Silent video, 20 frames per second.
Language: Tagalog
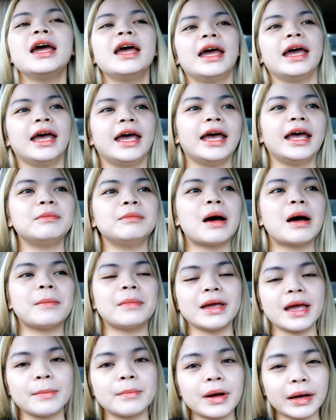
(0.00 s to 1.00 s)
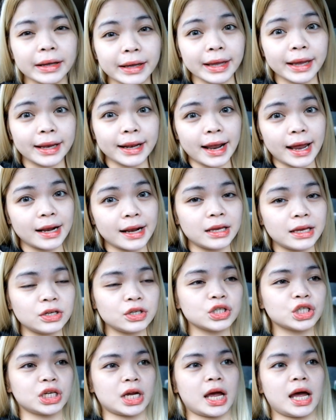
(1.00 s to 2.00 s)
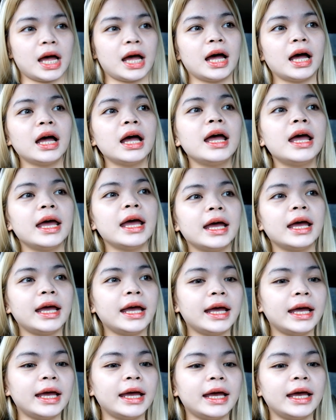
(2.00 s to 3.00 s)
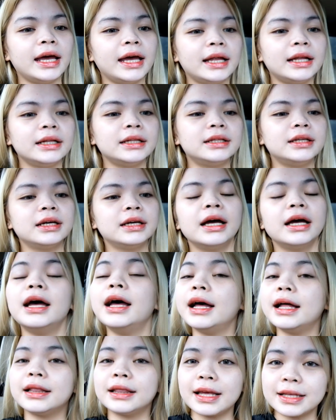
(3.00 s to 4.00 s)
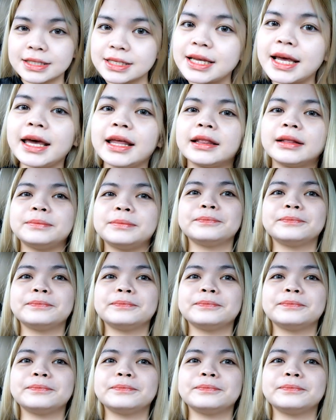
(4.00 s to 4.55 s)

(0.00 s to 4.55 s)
and mamaya makikilala niyo siya, and, That's it.